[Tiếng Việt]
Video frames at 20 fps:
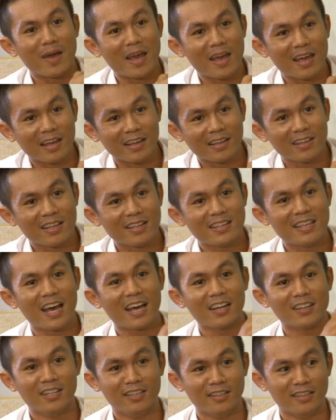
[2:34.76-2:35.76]
bè gia
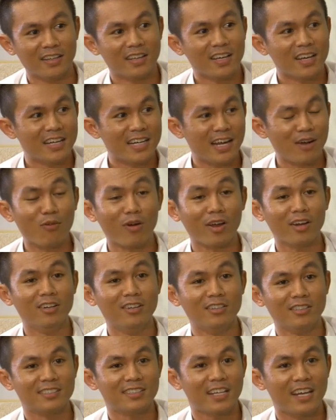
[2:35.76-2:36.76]
đình ra ngoài
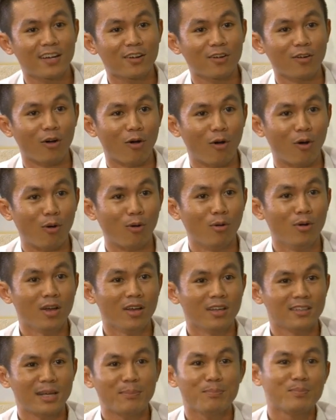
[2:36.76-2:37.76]
đường xe cộ
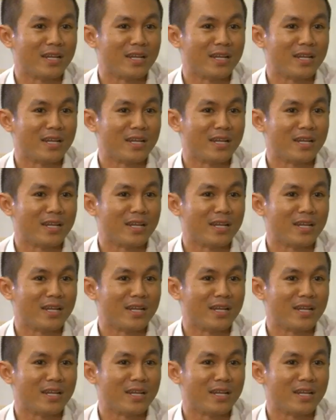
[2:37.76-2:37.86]
tấp